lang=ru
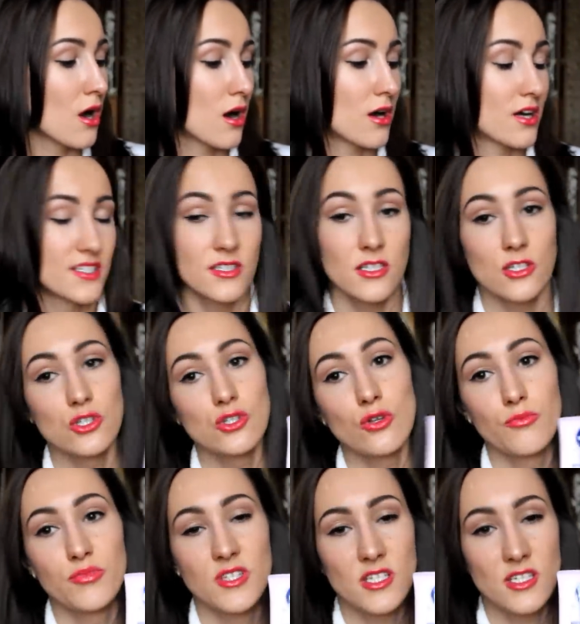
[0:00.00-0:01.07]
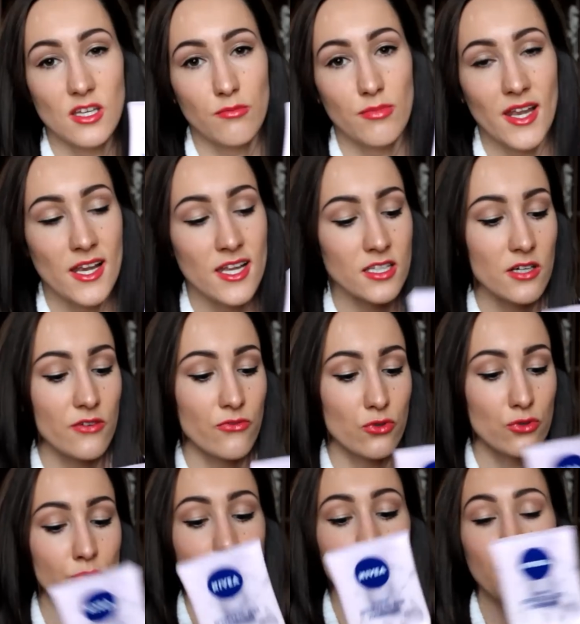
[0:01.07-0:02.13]
А, здесь 150 мл,
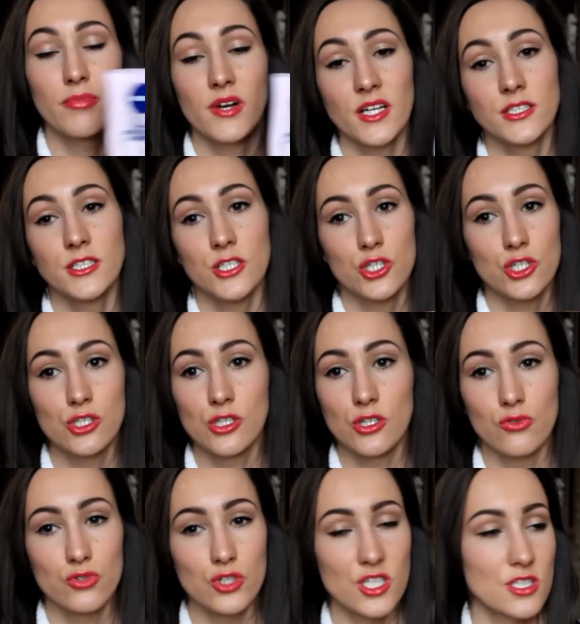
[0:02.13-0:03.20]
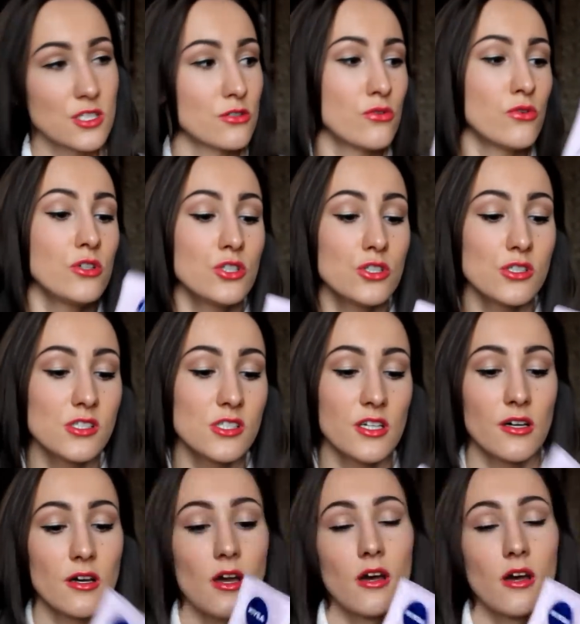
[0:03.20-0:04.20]
он у меня практически уже закончился.